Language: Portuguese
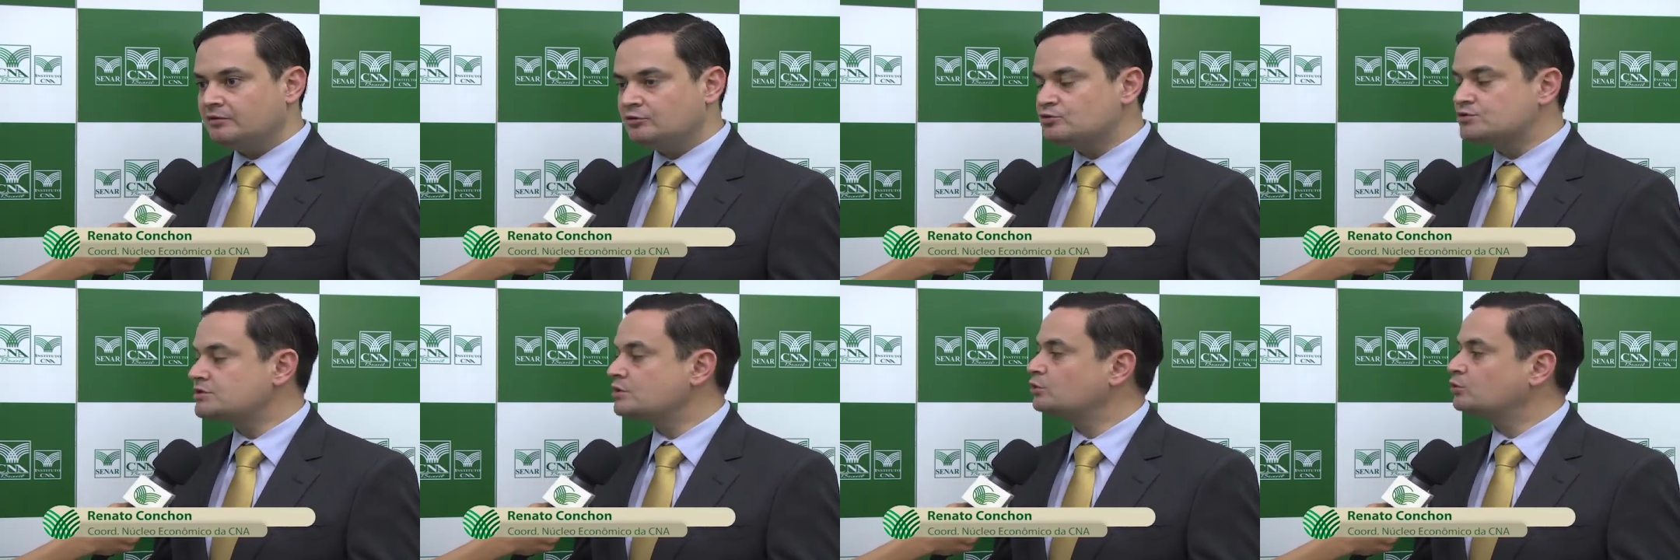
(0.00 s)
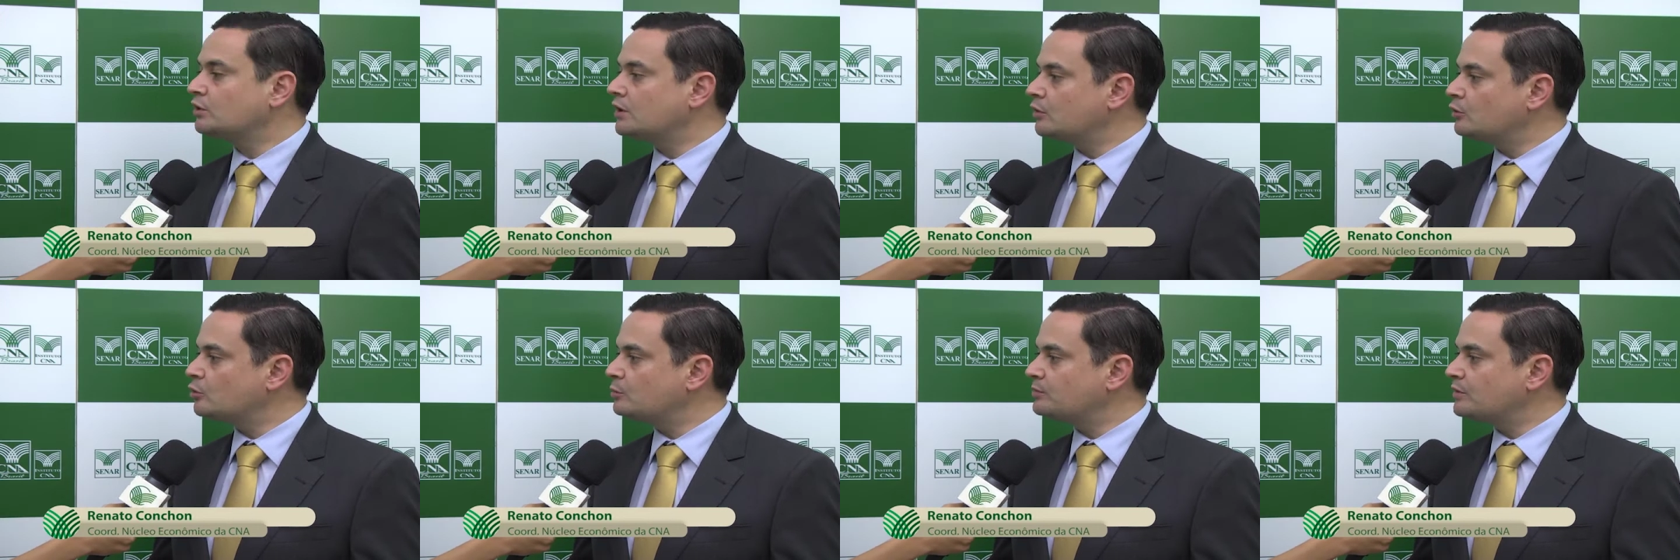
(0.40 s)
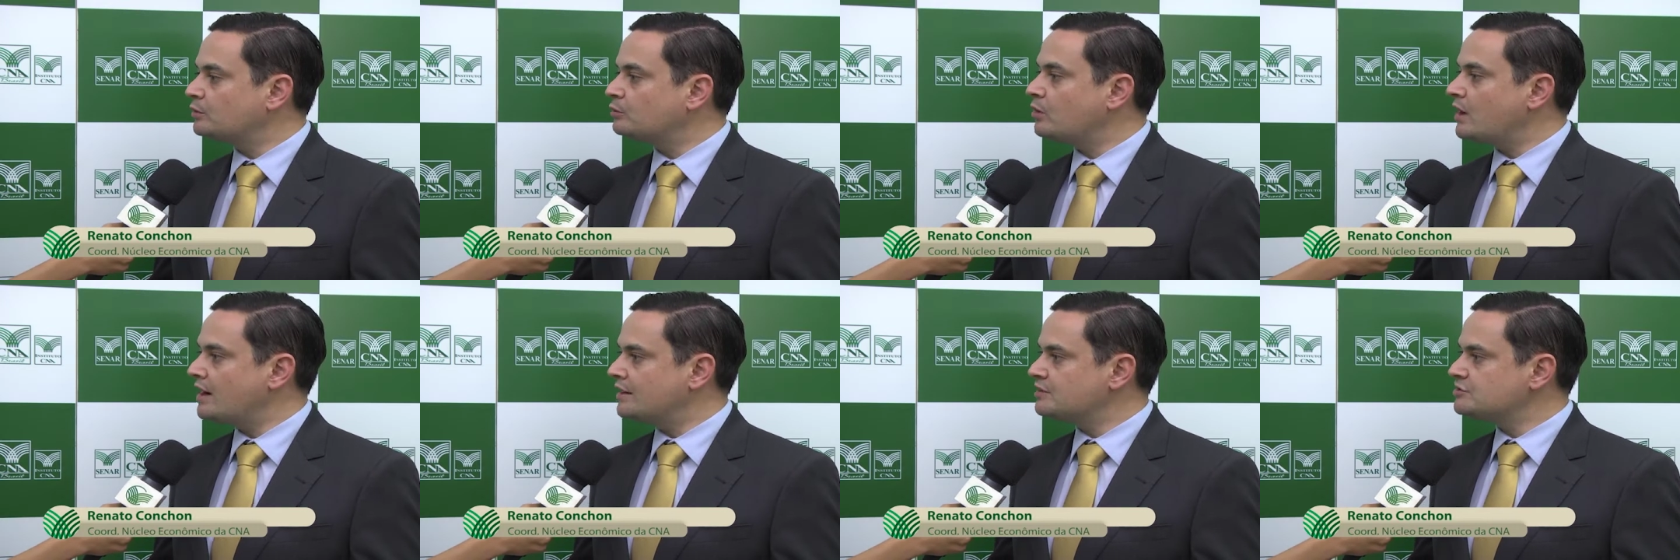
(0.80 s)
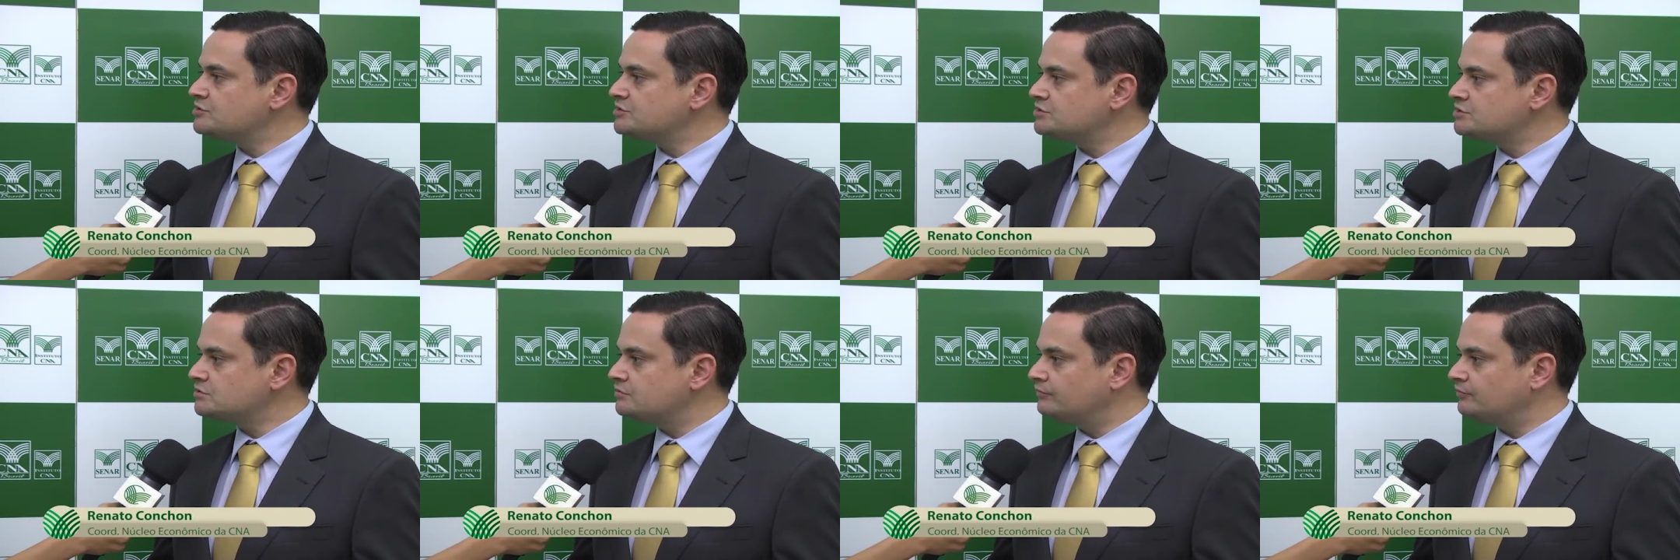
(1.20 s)
no setor agropecuário, a
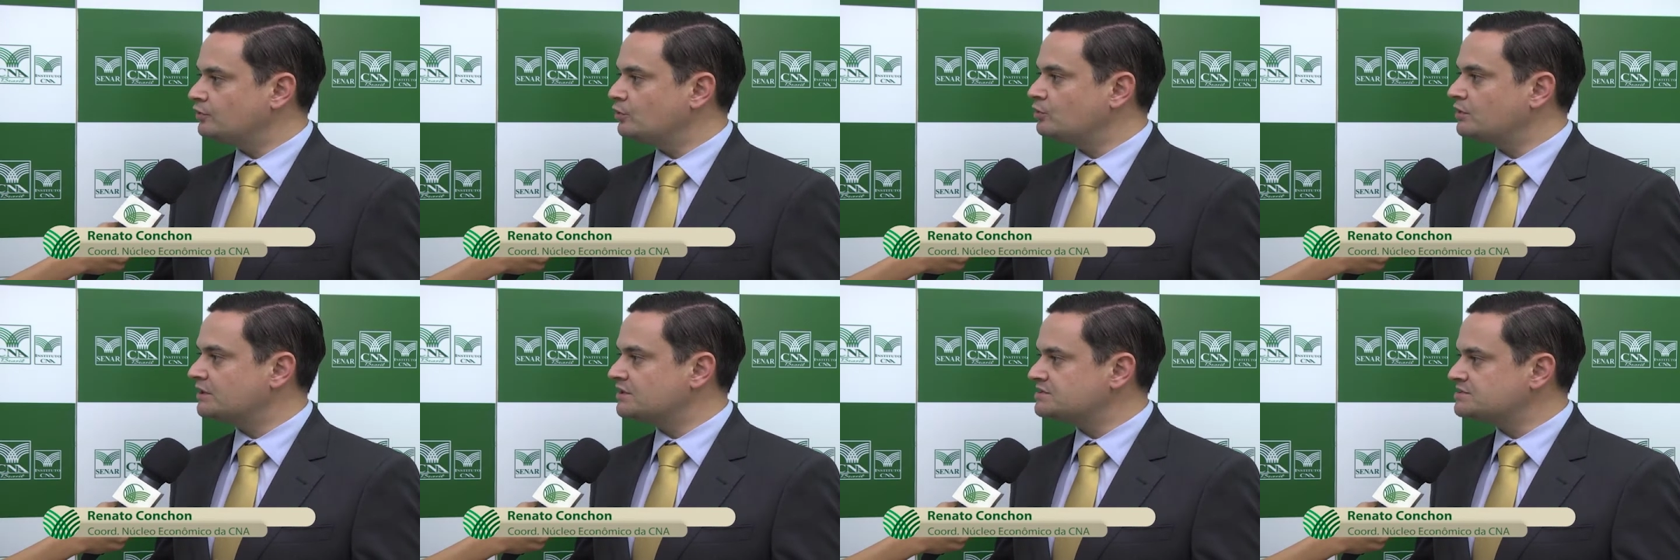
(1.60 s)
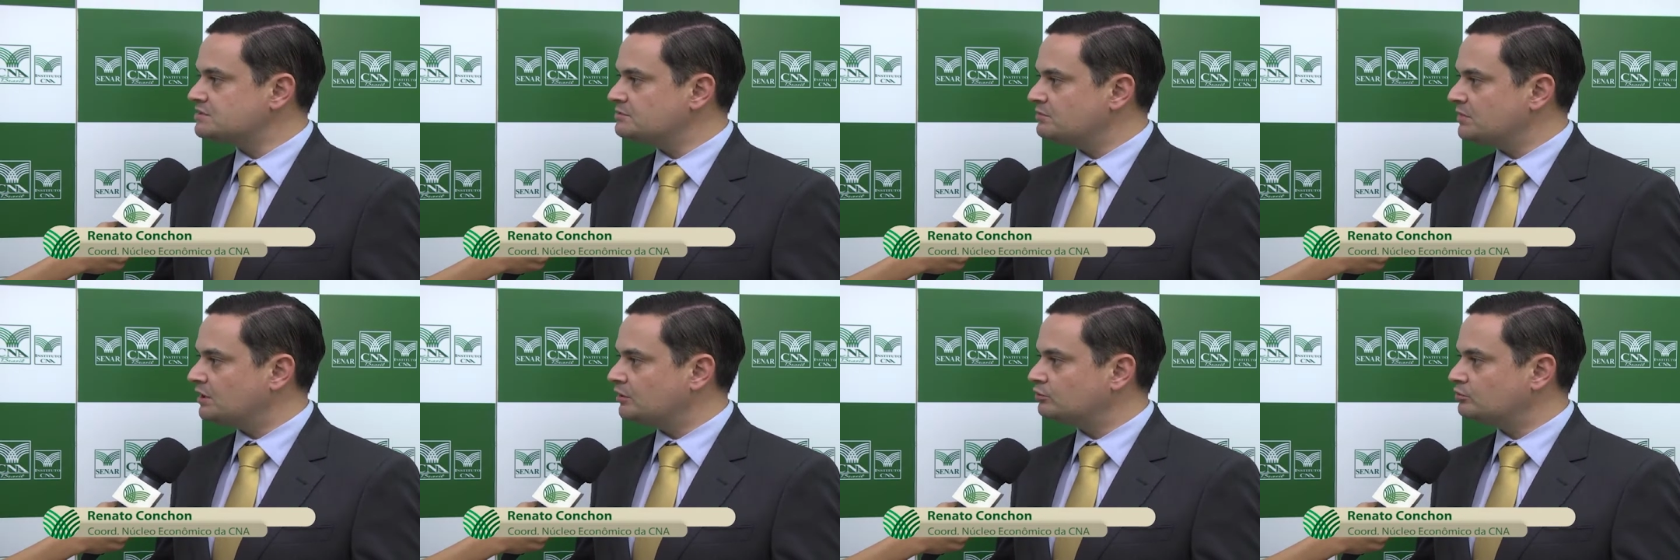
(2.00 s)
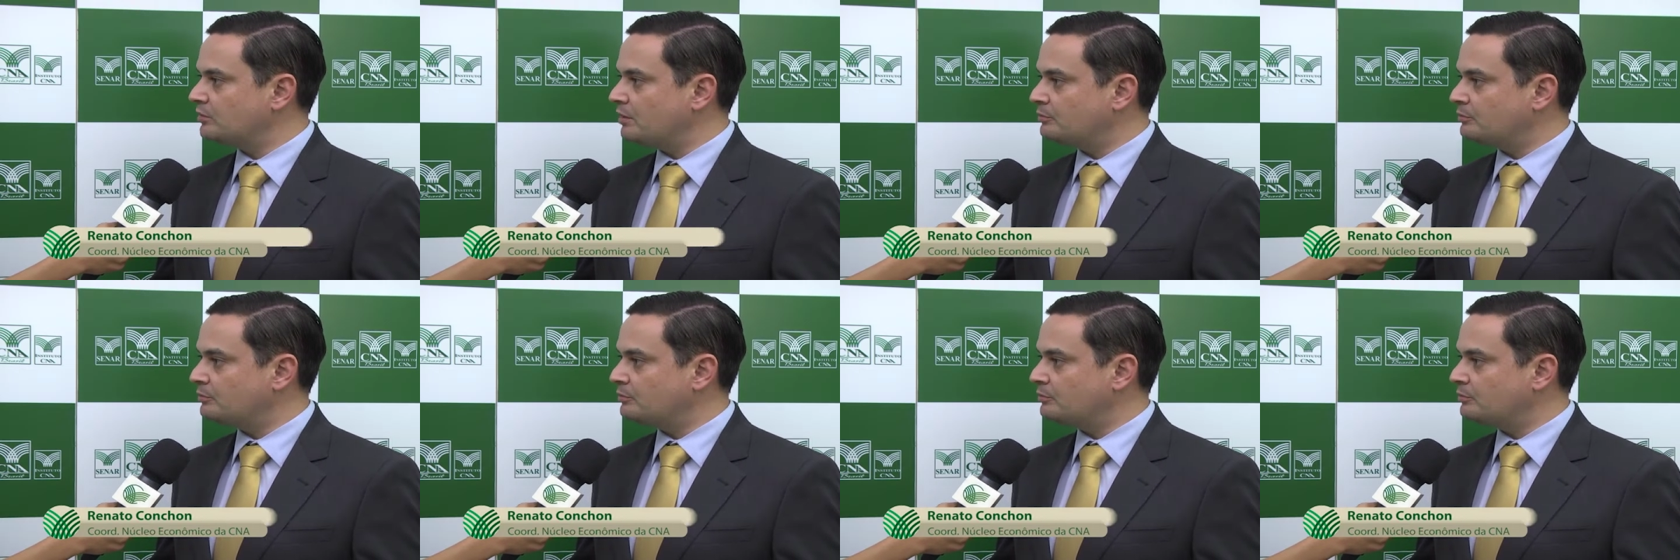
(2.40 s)
gente vê um crescimento,